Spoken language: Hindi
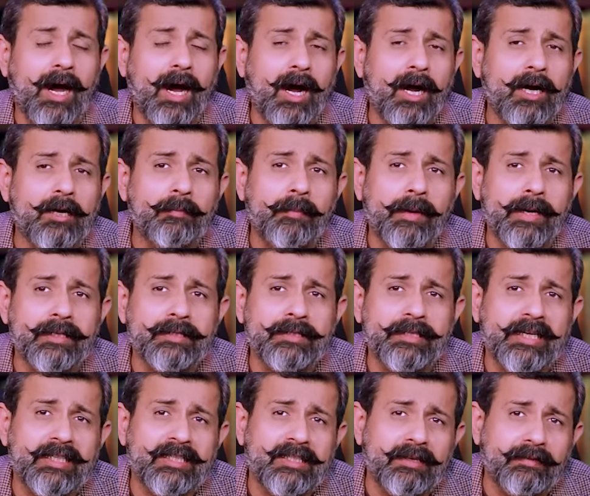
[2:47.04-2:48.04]
आठ बरस
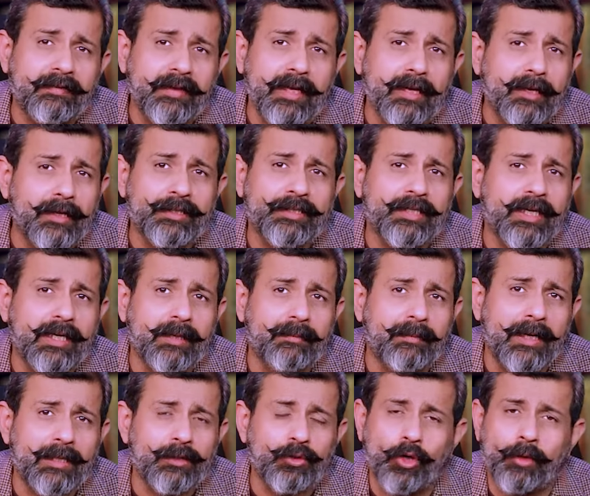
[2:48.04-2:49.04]
के तवील अरसे के
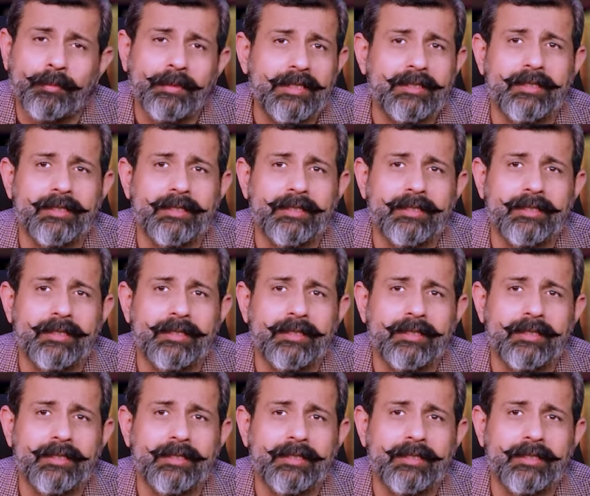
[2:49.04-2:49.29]
बाद कौमी